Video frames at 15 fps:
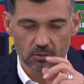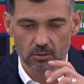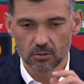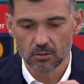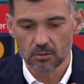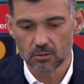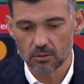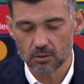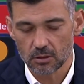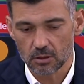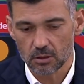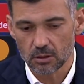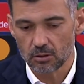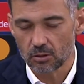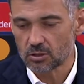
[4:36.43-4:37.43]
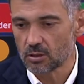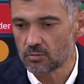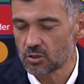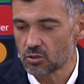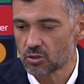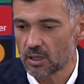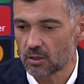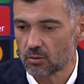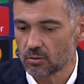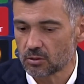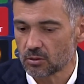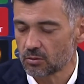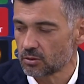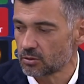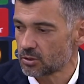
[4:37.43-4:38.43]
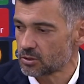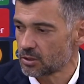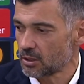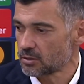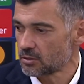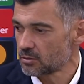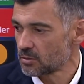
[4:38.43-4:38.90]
Uh, nós estamos a jogar contra, contra o Chelsea,